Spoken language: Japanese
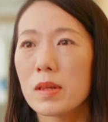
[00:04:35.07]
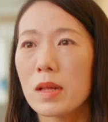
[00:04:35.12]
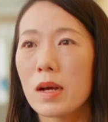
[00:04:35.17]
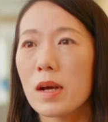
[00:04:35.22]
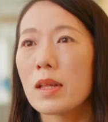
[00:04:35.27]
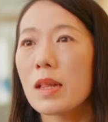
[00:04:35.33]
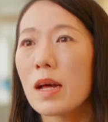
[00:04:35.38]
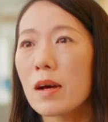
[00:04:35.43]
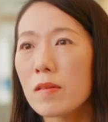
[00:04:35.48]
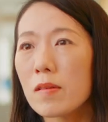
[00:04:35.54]

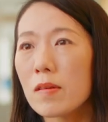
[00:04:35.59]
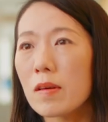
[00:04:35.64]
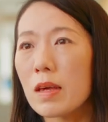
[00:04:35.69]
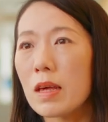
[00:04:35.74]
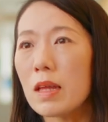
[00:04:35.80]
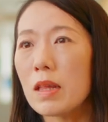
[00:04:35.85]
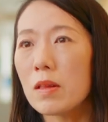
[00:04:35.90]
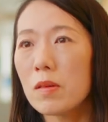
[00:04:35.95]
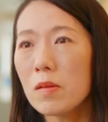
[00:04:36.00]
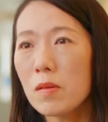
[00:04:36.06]
武田薬
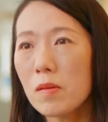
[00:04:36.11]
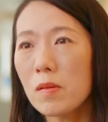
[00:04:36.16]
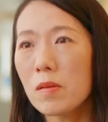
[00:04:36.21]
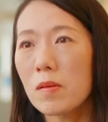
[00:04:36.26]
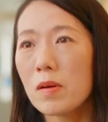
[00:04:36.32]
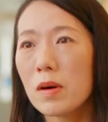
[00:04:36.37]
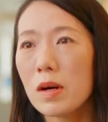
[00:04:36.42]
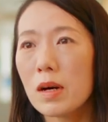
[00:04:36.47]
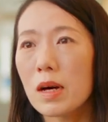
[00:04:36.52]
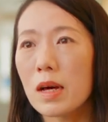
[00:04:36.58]
品
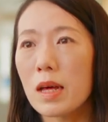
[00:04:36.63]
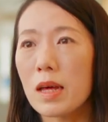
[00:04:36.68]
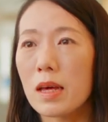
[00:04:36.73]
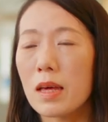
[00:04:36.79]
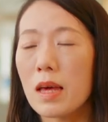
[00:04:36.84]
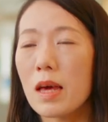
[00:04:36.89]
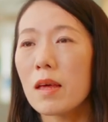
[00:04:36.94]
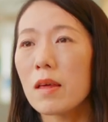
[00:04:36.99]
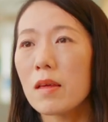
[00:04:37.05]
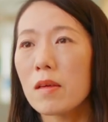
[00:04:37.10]
の
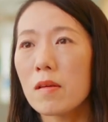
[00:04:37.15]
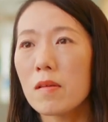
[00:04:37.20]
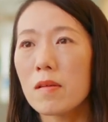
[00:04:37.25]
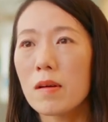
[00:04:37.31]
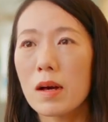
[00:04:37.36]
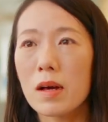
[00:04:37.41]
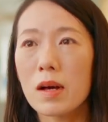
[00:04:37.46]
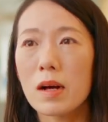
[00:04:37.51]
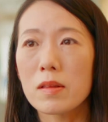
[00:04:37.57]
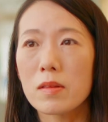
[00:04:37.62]
研究
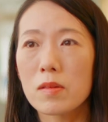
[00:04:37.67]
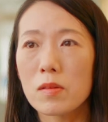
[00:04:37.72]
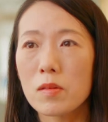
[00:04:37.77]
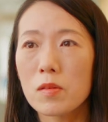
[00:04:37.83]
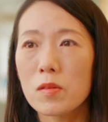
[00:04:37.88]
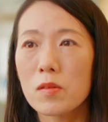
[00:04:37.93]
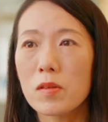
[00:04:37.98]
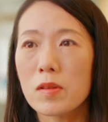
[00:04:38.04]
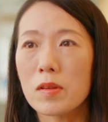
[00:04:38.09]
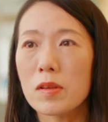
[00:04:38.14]
開発
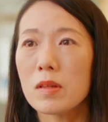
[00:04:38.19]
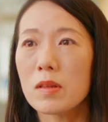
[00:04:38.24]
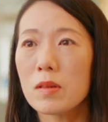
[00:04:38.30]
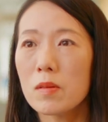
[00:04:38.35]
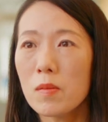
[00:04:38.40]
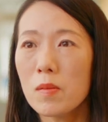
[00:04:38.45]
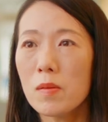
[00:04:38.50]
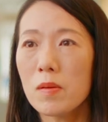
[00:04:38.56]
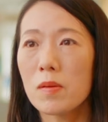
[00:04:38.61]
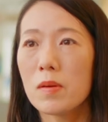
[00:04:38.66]
中心
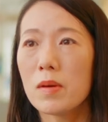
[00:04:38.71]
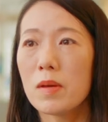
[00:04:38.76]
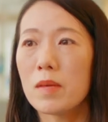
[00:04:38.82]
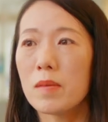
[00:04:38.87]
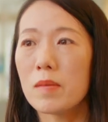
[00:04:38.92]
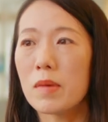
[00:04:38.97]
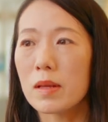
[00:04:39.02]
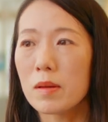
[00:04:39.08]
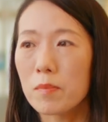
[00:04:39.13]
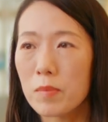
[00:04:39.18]
の
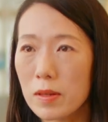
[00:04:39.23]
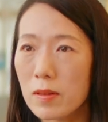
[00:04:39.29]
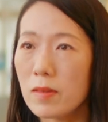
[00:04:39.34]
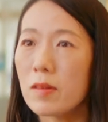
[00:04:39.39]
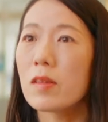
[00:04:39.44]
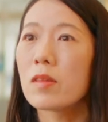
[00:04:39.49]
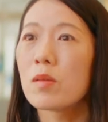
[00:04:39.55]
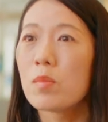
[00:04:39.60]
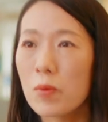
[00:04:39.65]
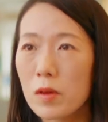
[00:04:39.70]

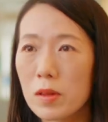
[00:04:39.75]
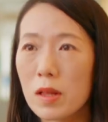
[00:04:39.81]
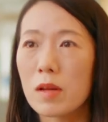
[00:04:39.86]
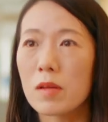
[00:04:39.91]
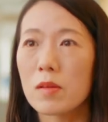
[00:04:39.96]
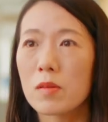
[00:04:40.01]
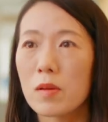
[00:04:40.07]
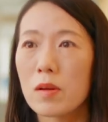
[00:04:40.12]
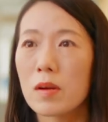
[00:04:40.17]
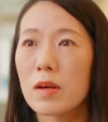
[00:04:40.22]

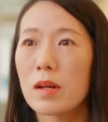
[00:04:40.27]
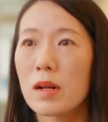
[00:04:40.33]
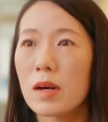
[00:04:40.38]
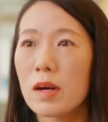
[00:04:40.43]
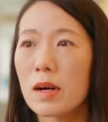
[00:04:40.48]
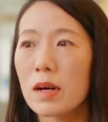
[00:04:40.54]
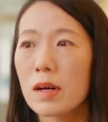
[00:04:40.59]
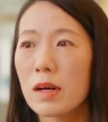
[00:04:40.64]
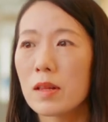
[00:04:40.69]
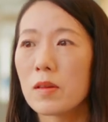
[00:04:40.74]
ビジネスモデル、それか
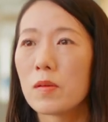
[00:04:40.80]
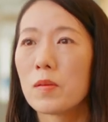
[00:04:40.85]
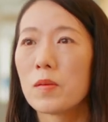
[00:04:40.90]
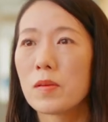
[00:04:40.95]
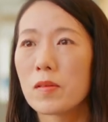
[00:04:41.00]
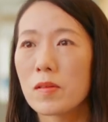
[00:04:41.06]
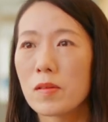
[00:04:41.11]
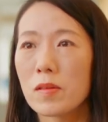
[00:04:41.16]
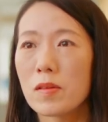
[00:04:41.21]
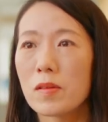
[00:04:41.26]
ら
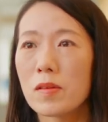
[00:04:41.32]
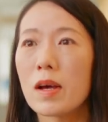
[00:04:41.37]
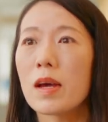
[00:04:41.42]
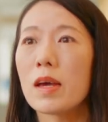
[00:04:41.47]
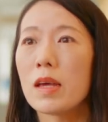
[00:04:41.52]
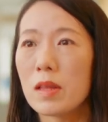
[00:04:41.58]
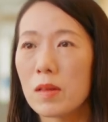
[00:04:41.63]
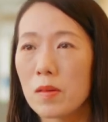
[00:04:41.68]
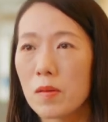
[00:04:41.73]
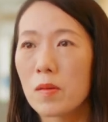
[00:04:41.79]
社
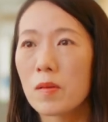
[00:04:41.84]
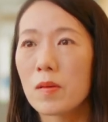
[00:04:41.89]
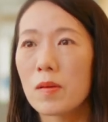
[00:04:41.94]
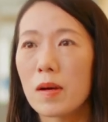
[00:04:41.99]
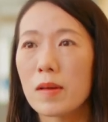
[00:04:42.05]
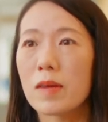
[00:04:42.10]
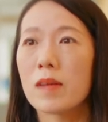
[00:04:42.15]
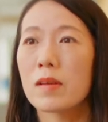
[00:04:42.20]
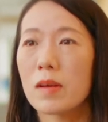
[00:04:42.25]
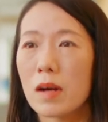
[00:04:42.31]
員の
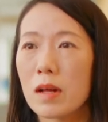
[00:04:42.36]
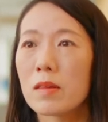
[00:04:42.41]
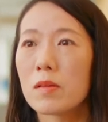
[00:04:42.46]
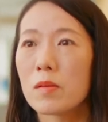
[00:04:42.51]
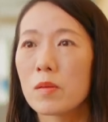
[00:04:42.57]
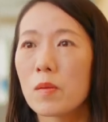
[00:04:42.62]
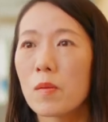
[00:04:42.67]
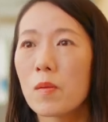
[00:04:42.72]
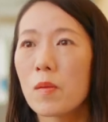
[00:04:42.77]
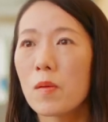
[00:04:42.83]
価値観とい
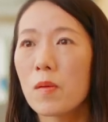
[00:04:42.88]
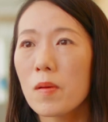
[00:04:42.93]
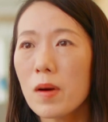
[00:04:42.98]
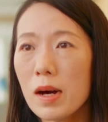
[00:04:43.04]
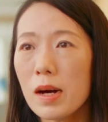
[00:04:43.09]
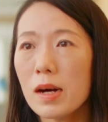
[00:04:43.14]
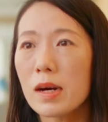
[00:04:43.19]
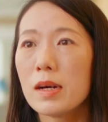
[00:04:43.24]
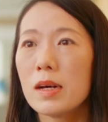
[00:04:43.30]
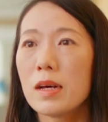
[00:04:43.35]
うところ
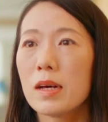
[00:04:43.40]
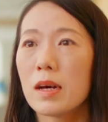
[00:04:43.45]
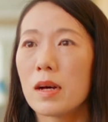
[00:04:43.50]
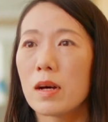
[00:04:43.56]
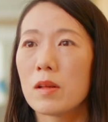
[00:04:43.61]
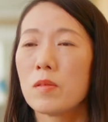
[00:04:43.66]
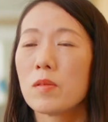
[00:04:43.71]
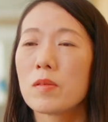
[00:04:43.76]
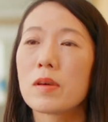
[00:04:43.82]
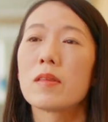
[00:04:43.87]
が
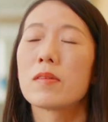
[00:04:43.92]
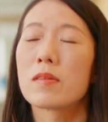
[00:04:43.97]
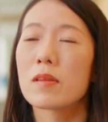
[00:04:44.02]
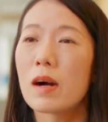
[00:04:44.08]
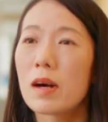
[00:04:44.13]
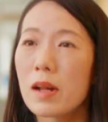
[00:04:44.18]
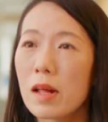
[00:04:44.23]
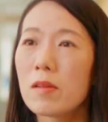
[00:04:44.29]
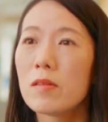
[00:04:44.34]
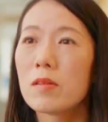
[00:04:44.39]
受け継
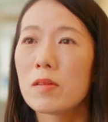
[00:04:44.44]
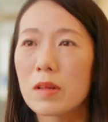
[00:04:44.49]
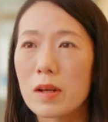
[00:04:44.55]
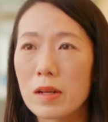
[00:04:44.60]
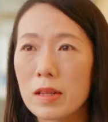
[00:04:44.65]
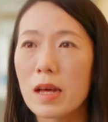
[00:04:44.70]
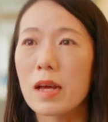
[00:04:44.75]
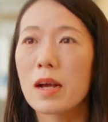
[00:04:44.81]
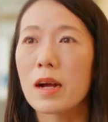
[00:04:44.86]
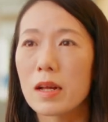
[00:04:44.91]
がれるので
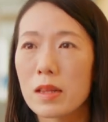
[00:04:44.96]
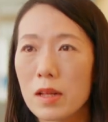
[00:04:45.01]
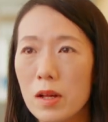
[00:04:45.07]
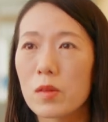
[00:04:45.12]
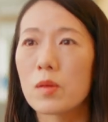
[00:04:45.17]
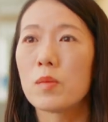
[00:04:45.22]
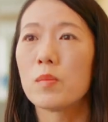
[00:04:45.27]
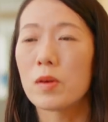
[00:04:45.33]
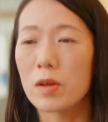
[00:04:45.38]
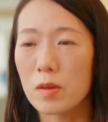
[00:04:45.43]
はないかな
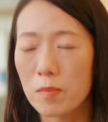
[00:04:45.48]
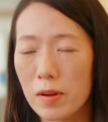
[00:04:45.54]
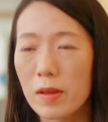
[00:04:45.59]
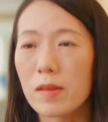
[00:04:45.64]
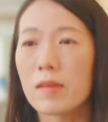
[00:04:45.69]
と思いま